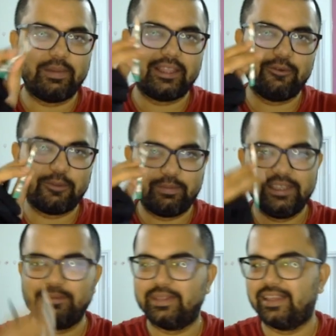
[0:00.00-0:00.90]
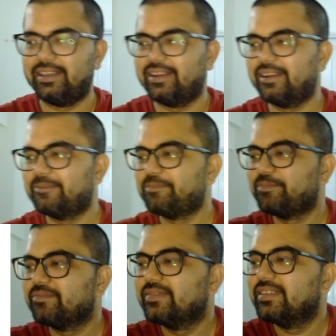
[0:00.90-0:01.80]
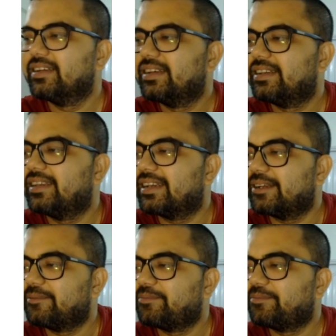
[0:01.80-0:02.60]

पता हो तो प्लीज़ बताइएगा ठीक है